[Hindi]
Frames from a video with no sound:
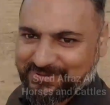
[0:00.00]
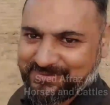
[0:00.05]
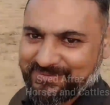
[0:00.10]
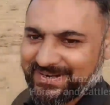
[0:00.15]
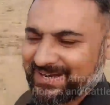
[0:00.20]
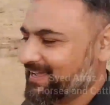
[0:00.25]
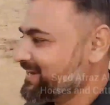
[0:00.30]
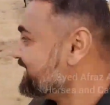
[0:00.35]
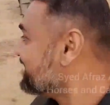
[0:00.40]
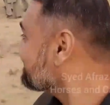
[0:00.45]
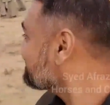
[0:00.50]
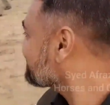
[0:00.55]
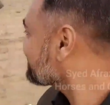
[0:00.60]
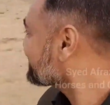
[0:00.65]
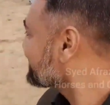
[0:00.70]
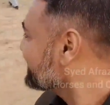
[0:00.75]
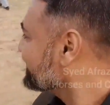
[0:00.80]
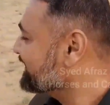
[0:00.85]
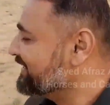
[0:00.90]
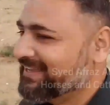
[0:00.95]
अभी बना है ना
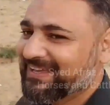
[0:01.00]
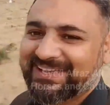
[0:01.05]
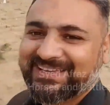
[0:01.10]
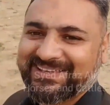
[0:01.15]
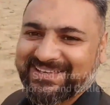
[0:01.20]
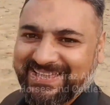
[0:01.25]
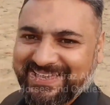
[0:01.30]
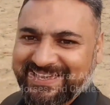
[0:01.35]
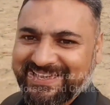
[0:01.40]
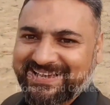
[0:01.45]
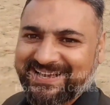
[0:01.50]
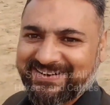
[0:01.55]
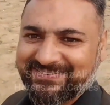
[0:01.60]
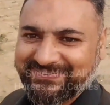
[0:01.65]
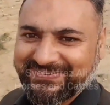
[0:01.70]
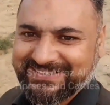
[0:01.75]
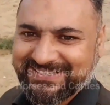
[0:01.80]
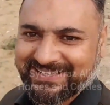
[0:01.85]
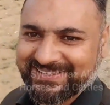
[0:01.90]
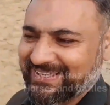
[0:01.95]
ये
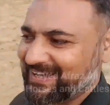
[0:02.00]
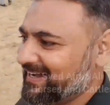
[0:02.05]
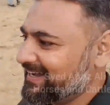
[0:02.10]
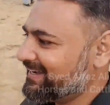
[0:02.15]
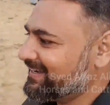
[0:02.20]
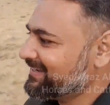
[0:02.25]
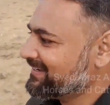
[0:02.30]
काफ़ी ज़्यादा